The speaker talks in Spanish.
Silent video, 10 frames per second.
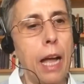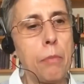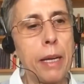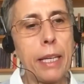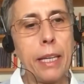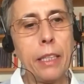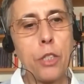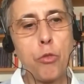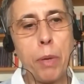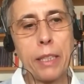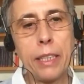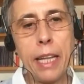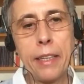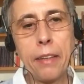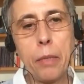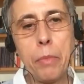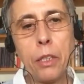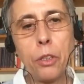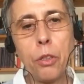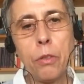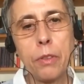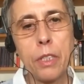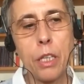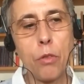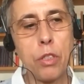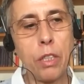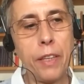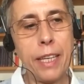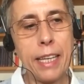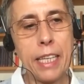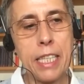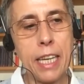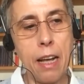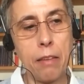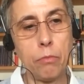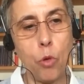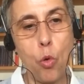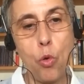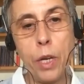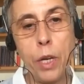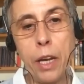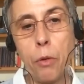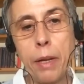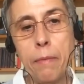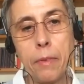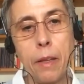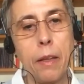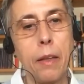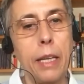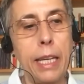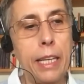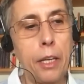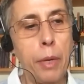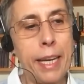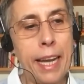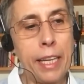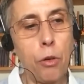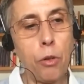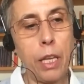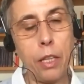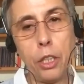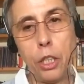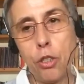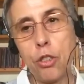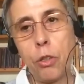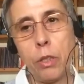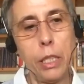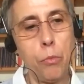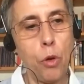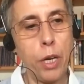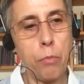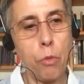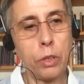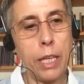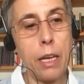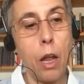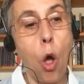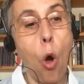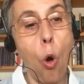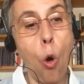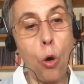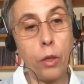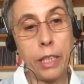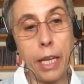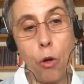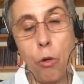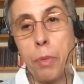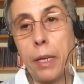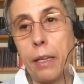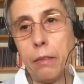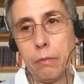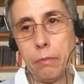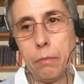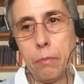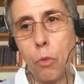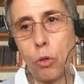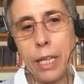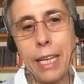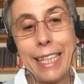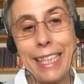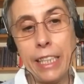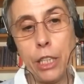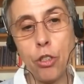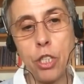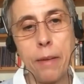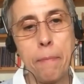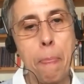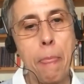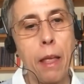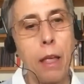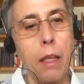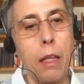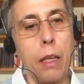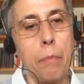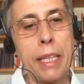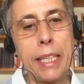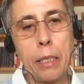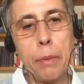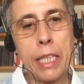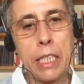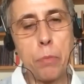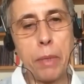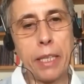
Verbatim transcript: Al margen de su partida de nacimiento, se justifica que sea un héroe, el héroe era hijo de dios y mujer mortal o de hombre mortal y diosa, mediante varias